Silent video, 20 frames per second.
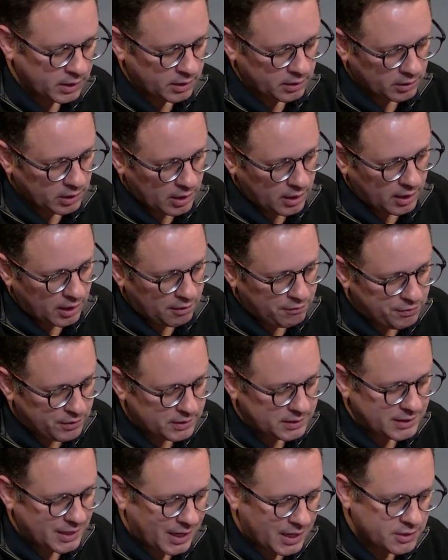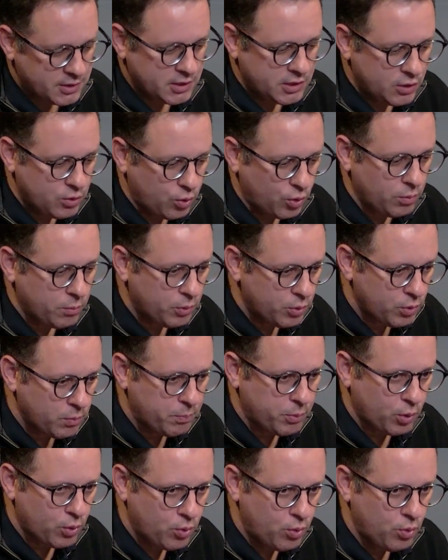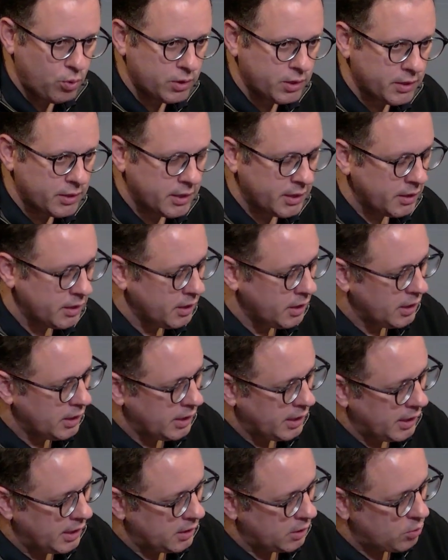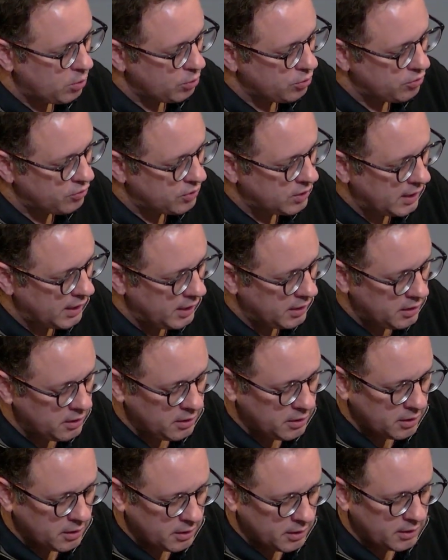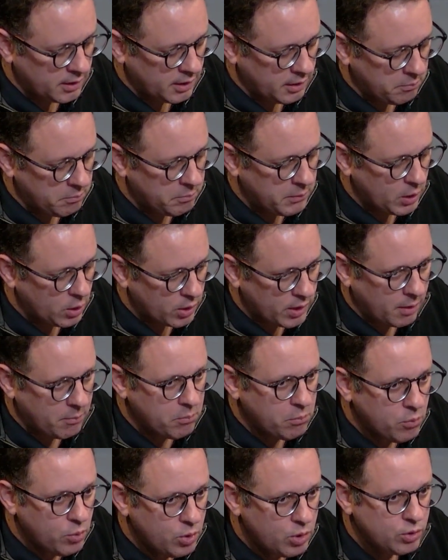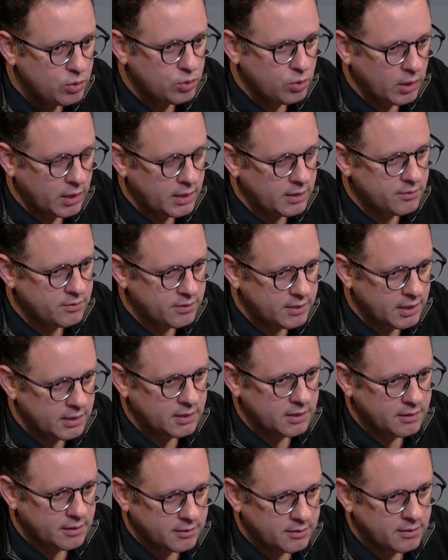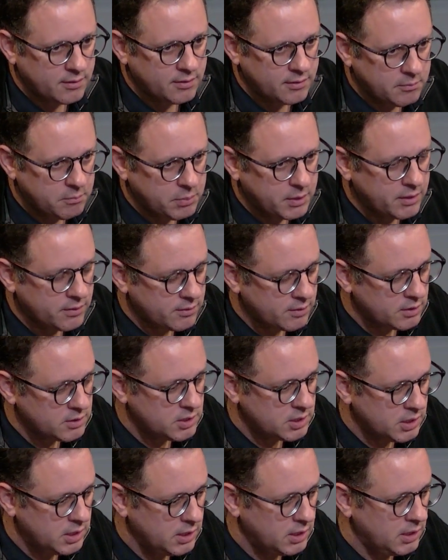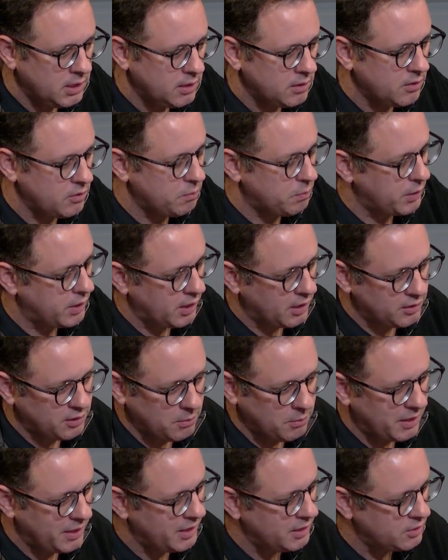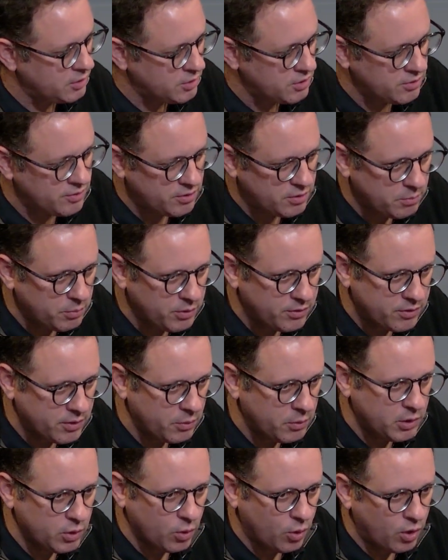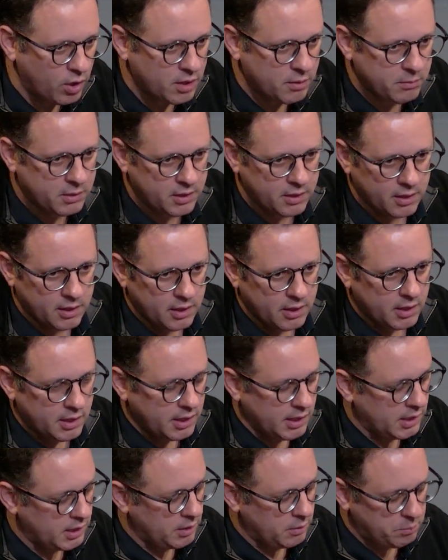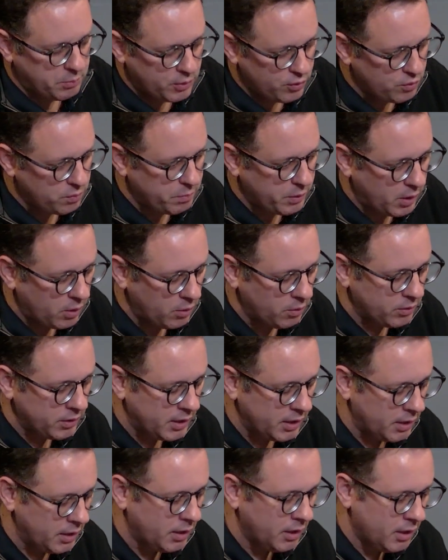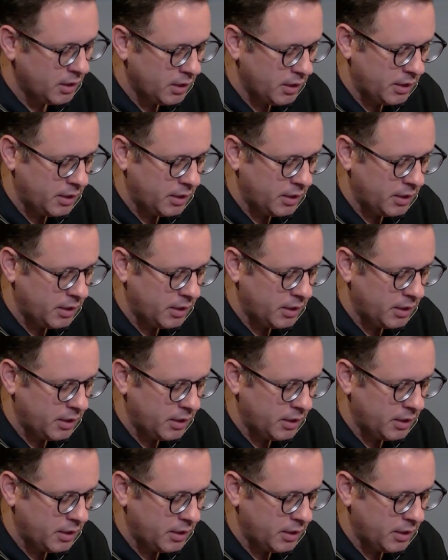né, a vantagem que todo mundo procura, né? ela consegue né, melhorar muito a receita dessas empresas adquiridas, porque ela tem uma rede de distribuição enorme, uhum. ela é a principal né,